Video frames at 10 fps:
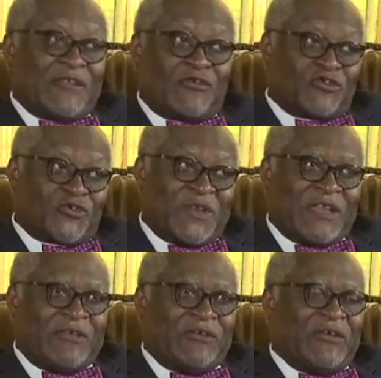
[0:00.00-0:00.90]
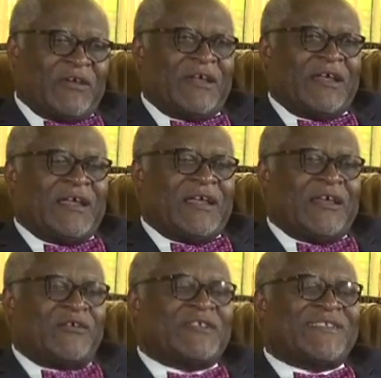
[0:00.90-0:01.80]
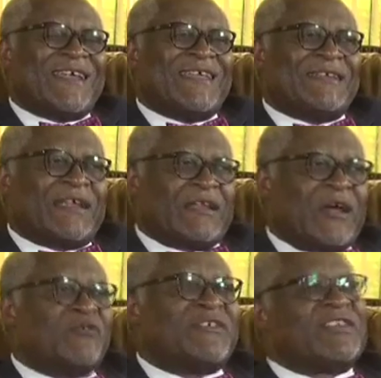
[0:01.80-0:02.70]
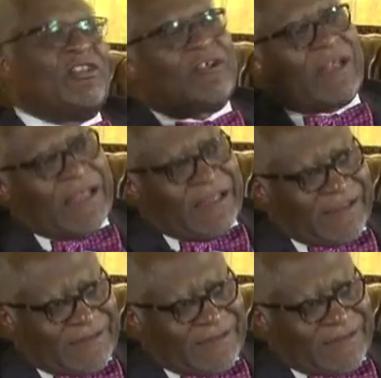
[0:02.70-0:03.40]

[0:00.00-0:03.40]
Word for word: de construire d'ailleurs. Et on était à l'internat au lycée Leclerc.